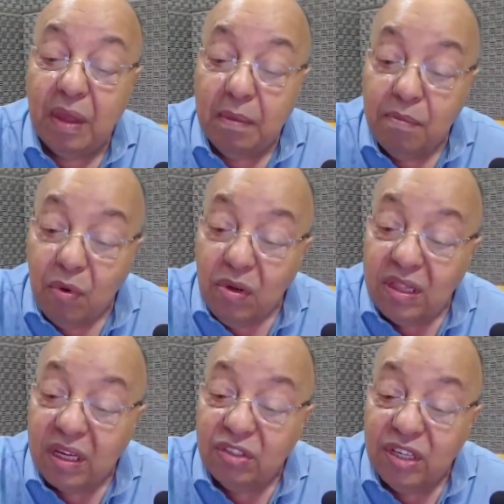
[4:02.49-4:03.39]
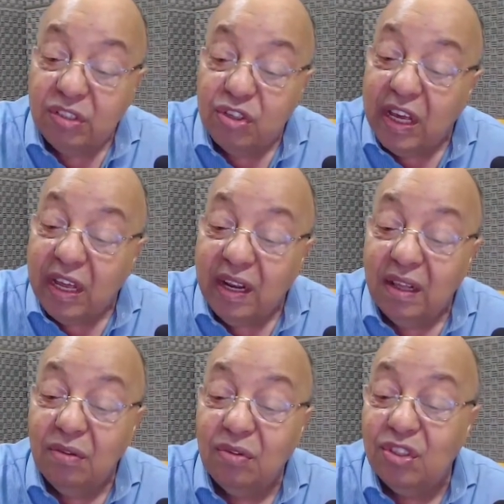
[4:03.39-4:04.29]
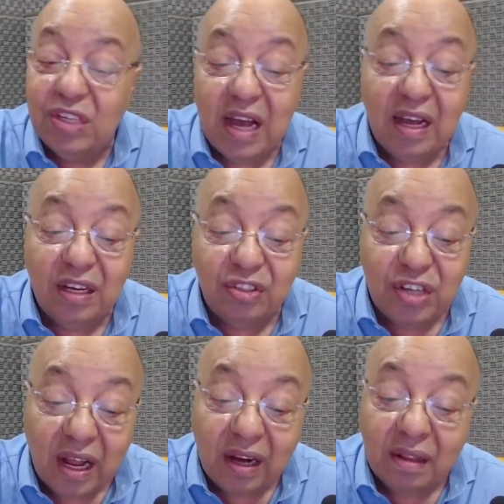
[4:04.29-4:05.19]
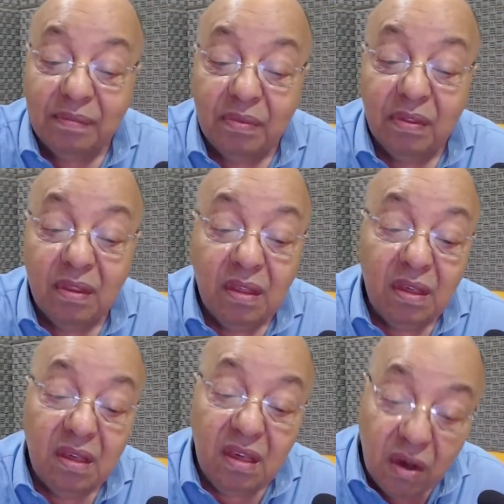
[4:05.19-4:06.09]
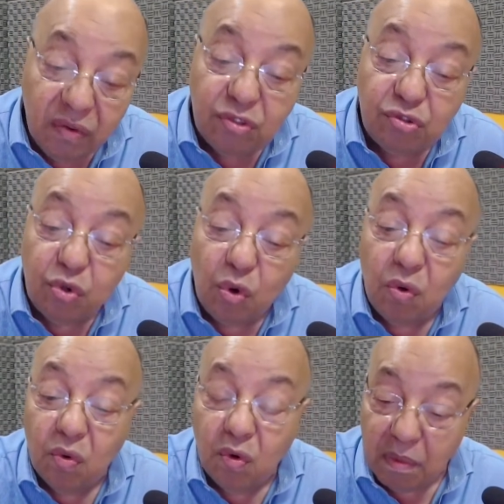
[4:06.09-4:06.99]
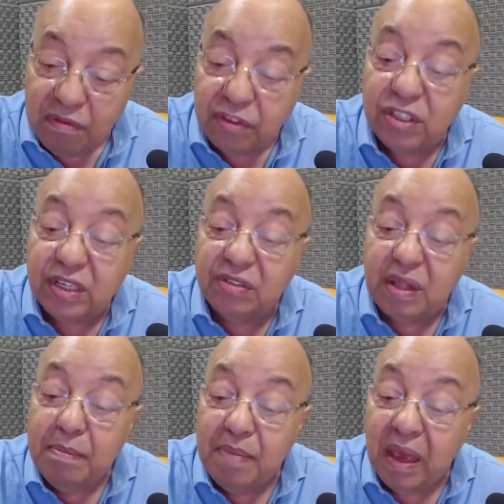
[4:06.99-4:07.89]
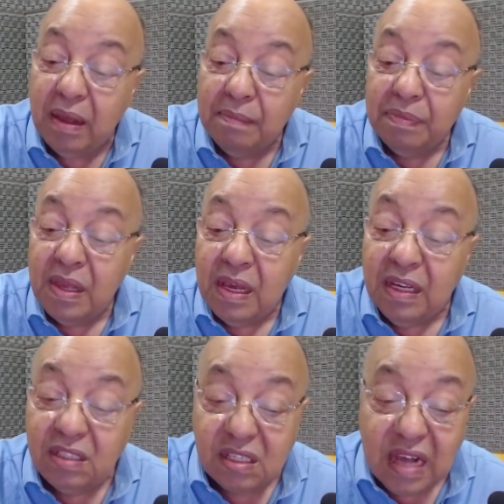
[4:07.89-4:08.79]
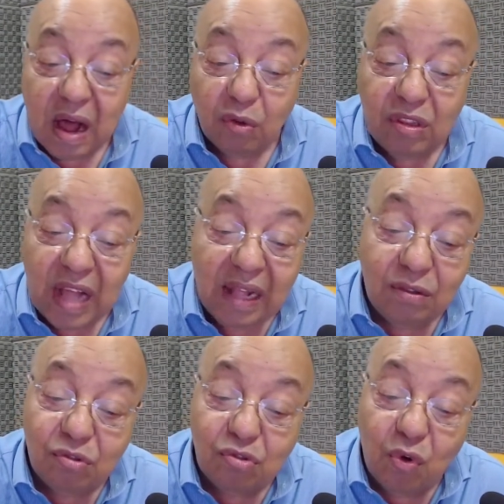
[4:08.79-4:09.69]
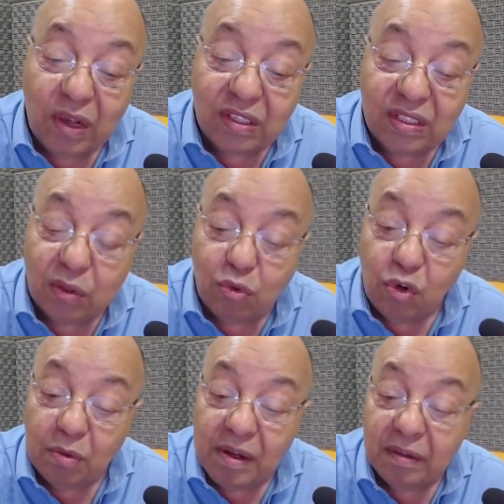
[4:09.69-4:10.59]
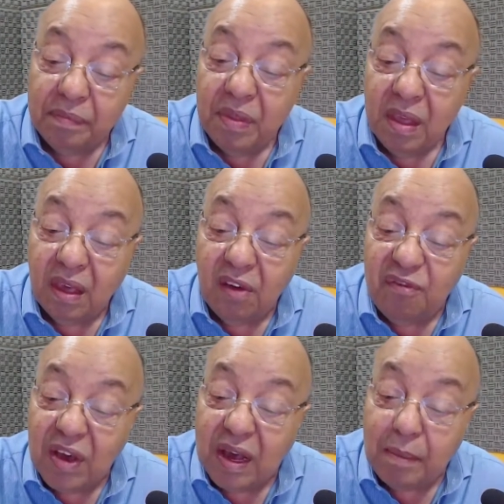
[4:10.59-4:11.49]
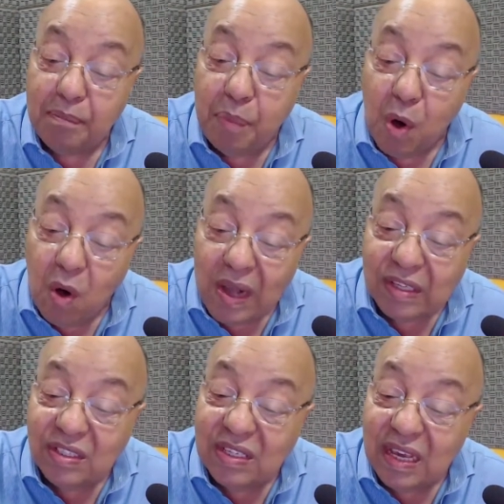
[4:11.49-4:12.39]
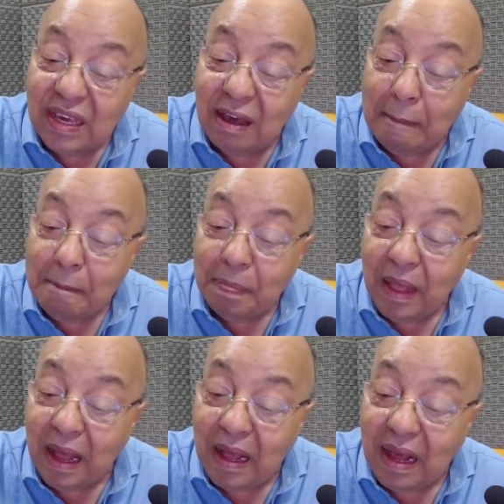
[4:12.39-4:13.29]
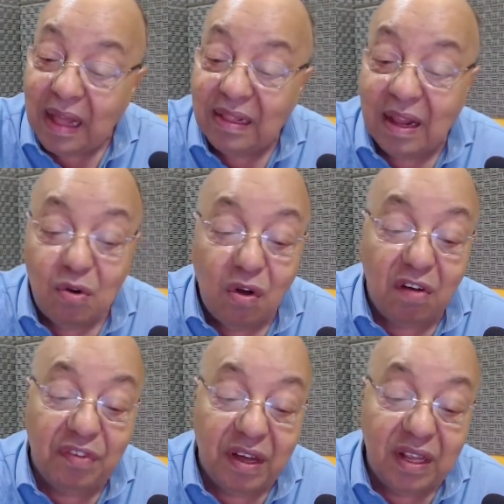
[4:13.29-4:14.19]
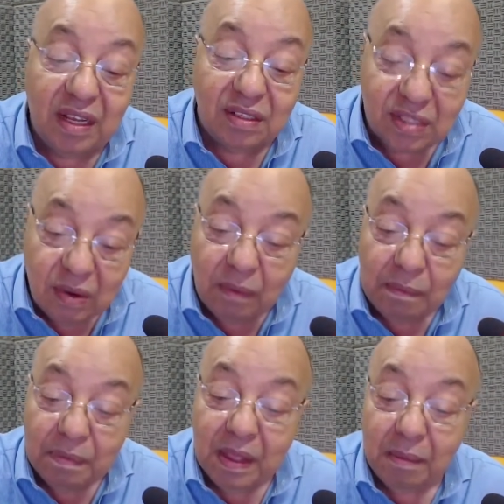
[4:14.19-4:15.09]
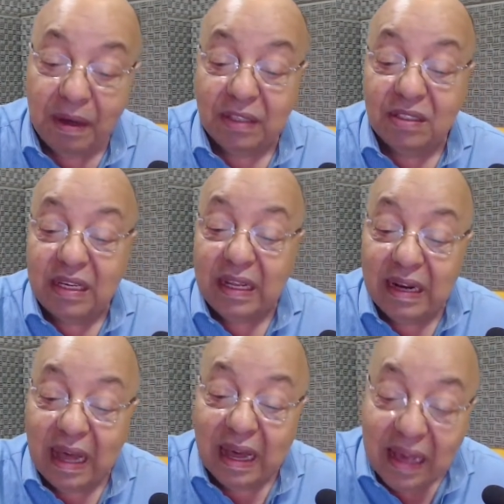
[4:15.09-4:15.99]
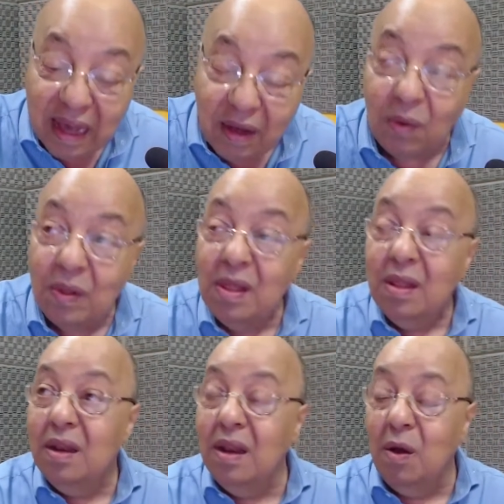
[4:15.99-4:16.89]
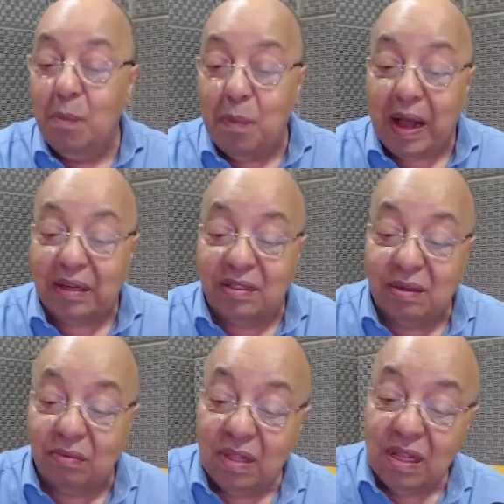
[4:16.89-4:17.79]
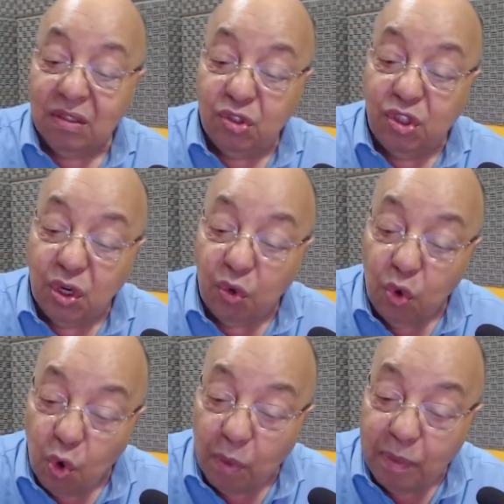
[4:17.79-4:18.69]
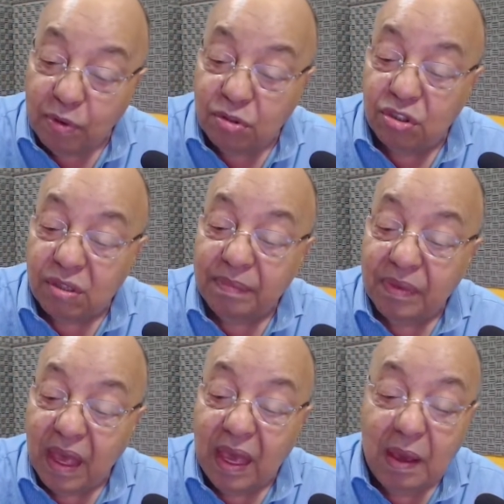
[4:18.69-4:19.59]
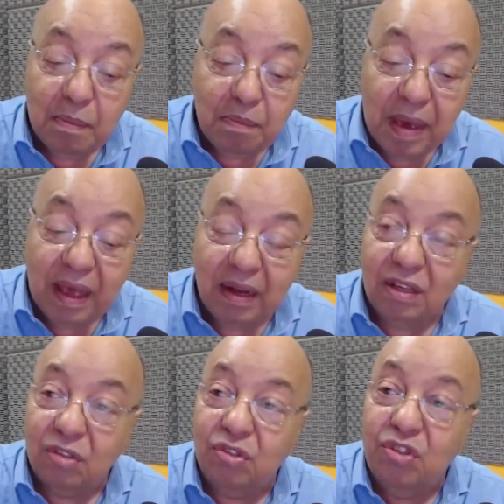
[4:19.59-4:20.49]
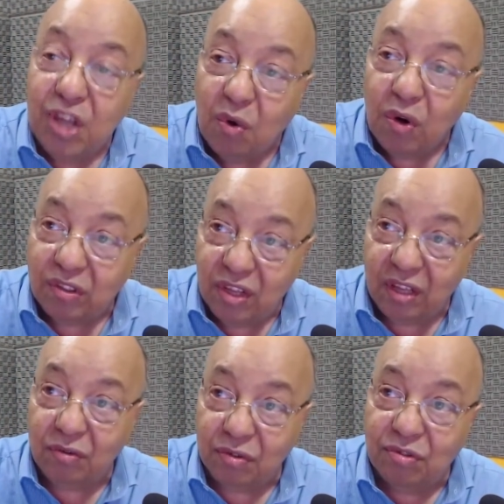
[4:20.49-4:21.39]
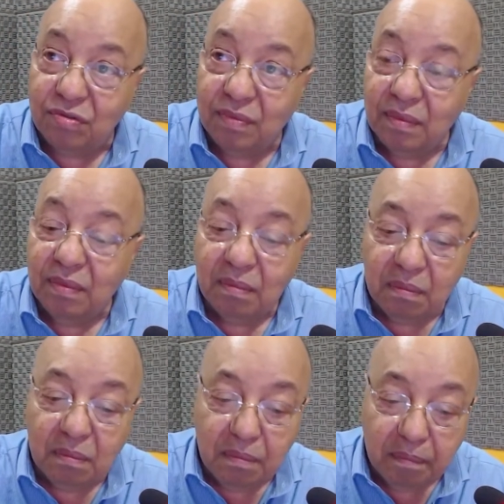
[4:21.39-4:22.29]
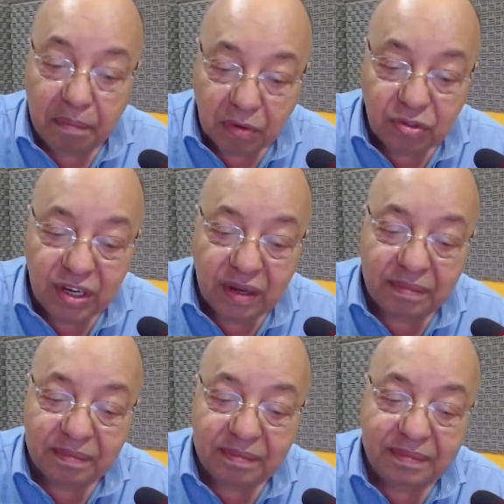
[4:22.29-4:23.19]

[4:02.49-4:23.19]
Tem muita gente querendo se arranjar. E eu estou, como vocês também, escaldados com essa turma que fica boazinha a cada nova eleição, mas que na real não passam de lobos em peles de cordeiros. Bom dia.